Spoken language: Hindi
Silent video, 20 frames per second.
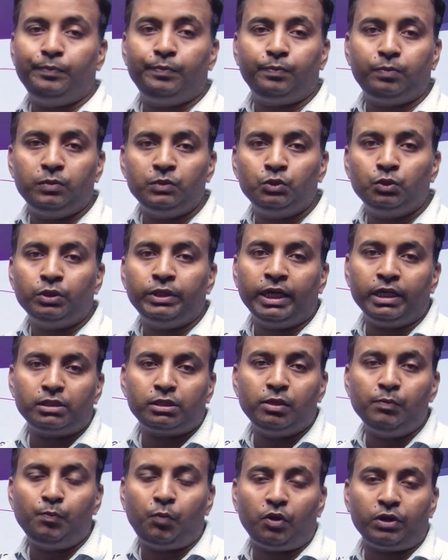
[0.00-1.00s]
जो नेक्स्ट
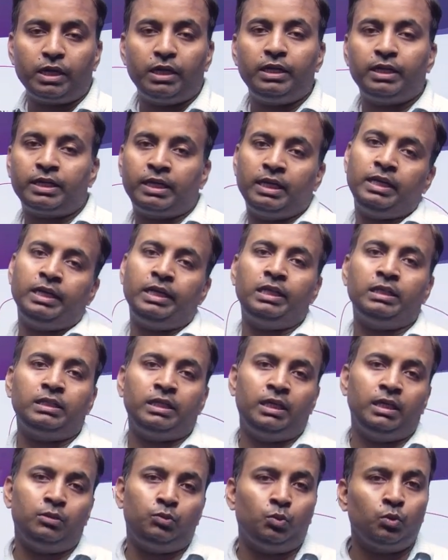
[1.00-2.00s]
इंपॉर्टेंट किंग रहते
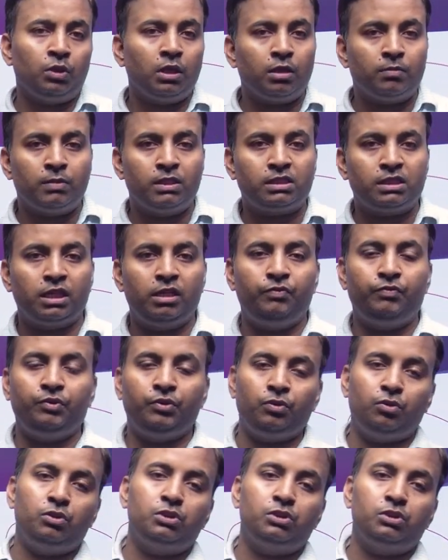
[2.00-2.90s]
हैं तुगलक वंश के फिरोज